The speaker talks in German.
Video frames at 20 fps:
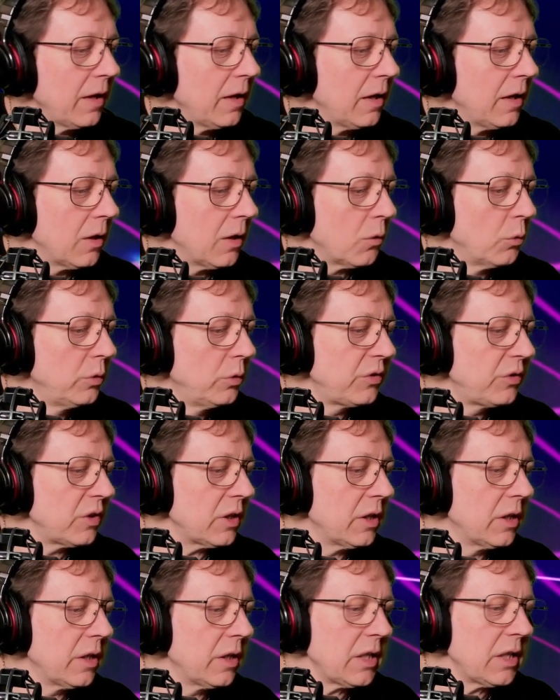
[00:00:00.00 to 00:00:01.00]
Und
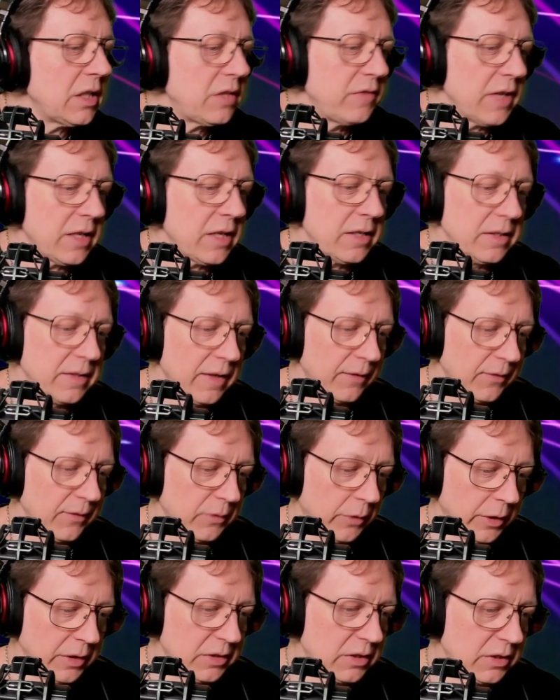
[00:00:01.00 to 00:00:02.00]
äh, ich werde das
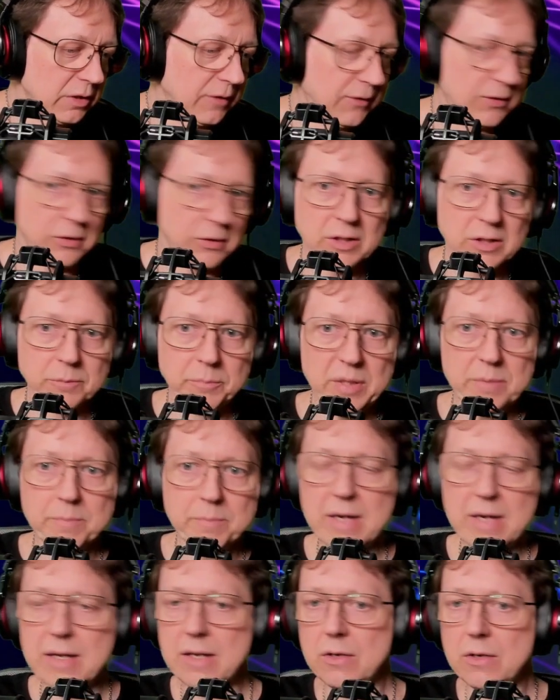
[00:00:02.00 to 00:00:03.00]
heute zocken mit
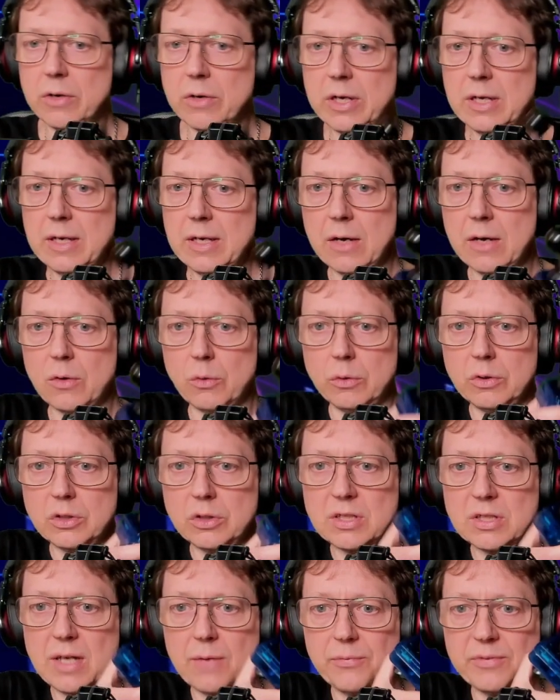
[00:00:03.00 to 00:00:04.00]
meiner neuen
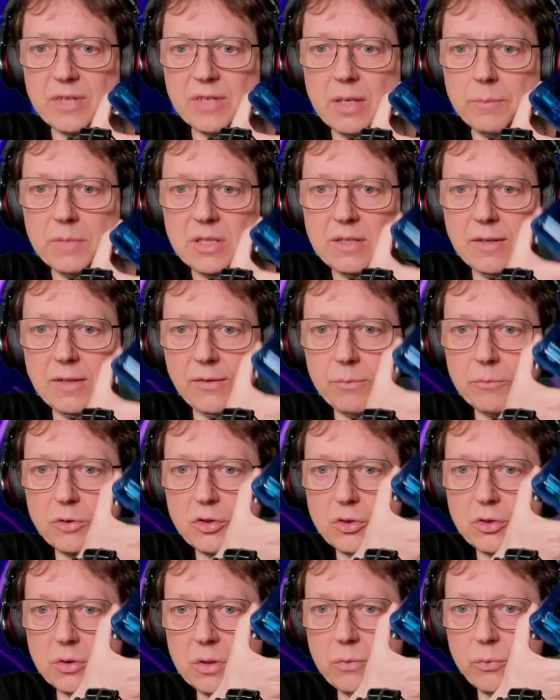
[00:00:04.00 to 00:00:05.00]
Errungenschaft, nämlich diesem
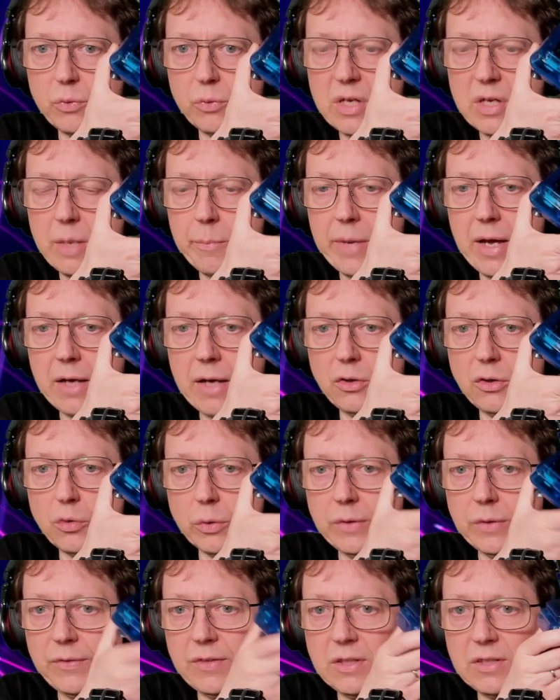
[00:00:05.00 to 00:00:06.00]
schönen, wunderbaren,
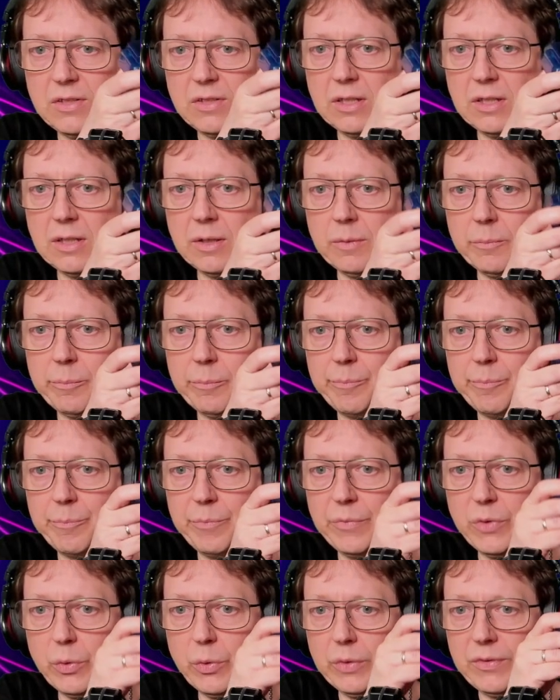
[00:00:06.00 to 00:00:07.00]
durchsichtigen,
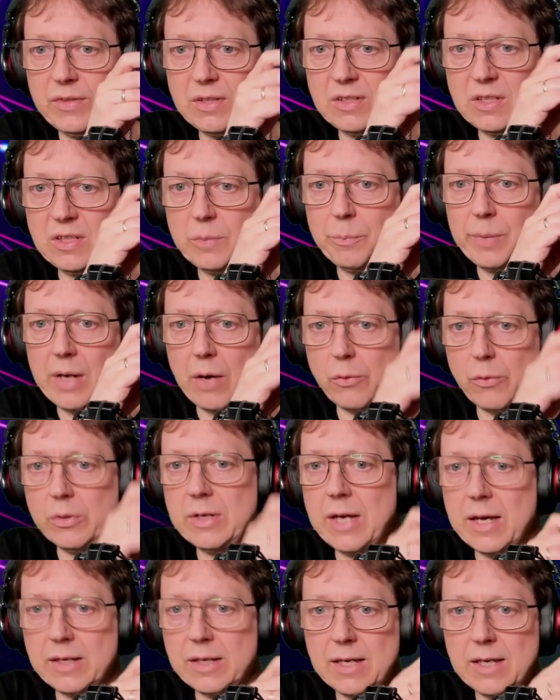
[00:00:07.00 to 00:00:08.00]
durchsichtig blauen
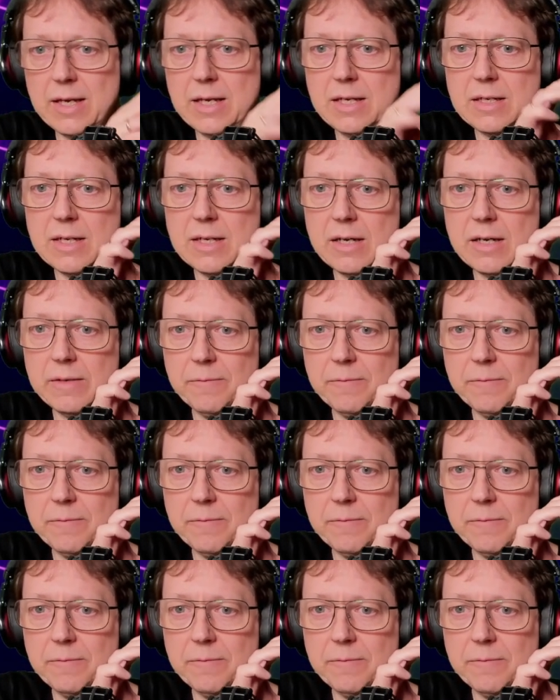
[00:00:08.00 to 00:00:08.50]
Arcader.